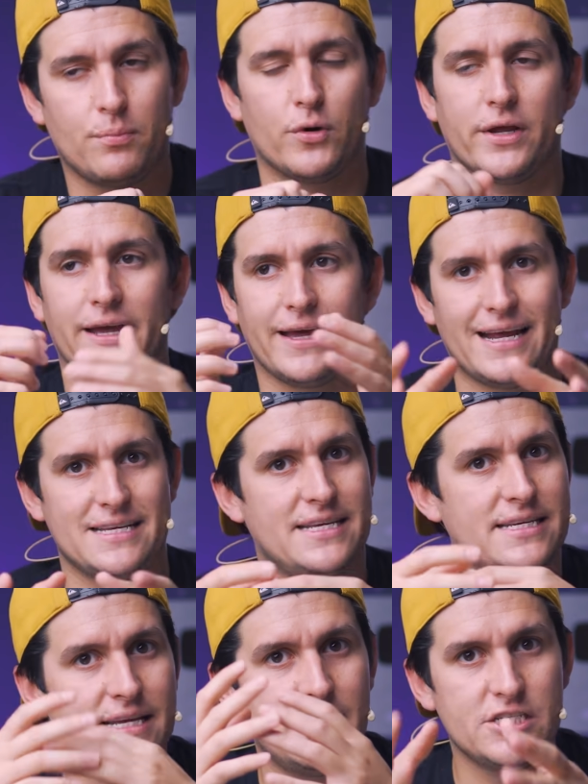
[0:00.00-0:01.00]
Porque
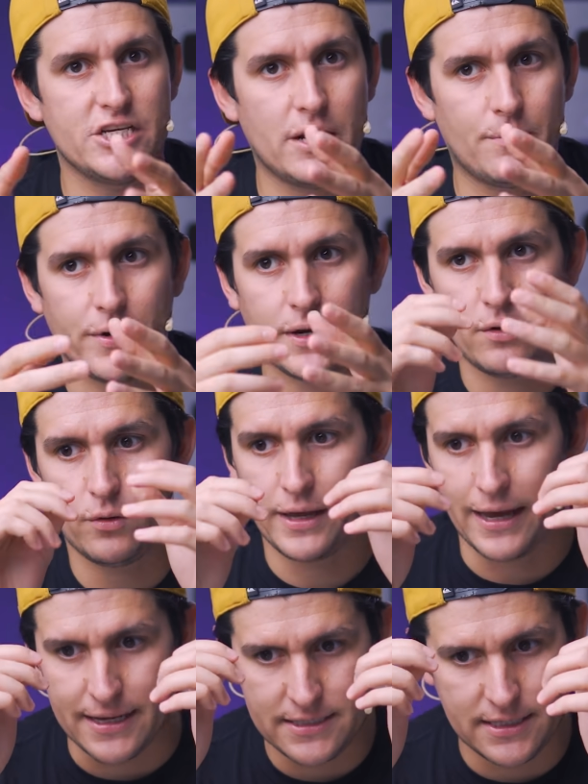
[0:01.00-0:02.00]
gracias al jailbreak lo
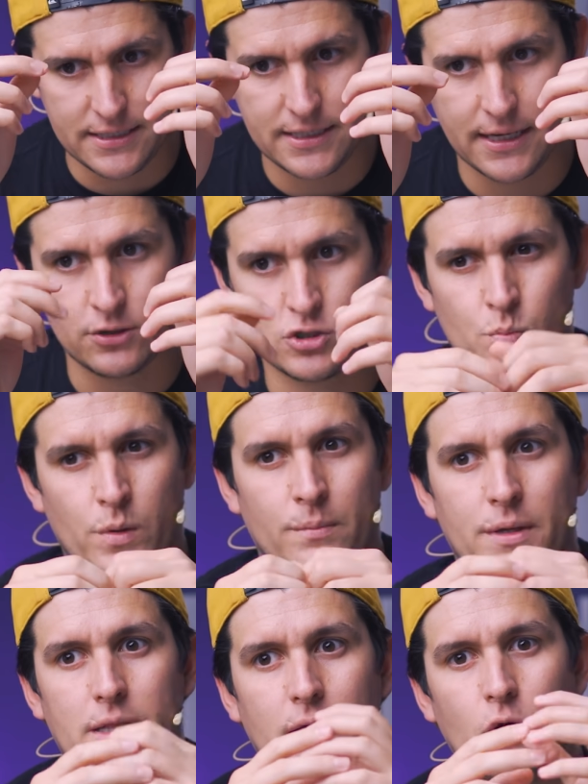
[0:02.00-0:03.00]
que hace es que nos
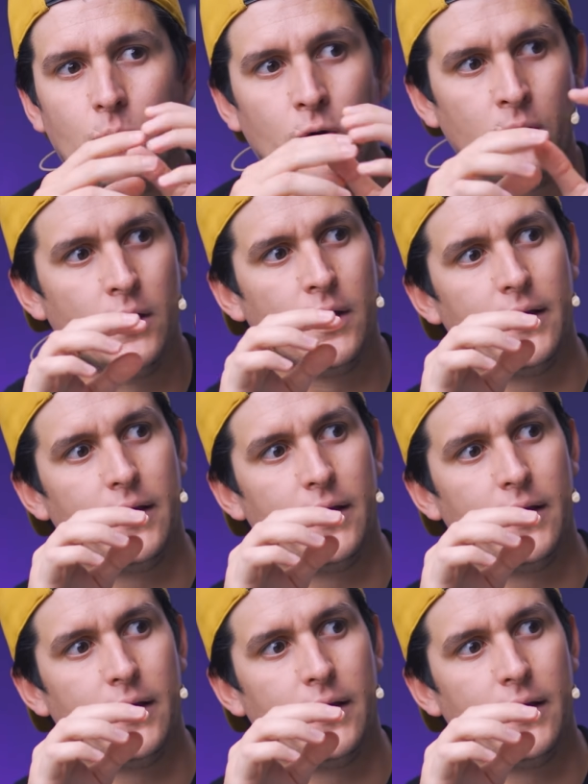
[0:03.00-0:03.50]
permite como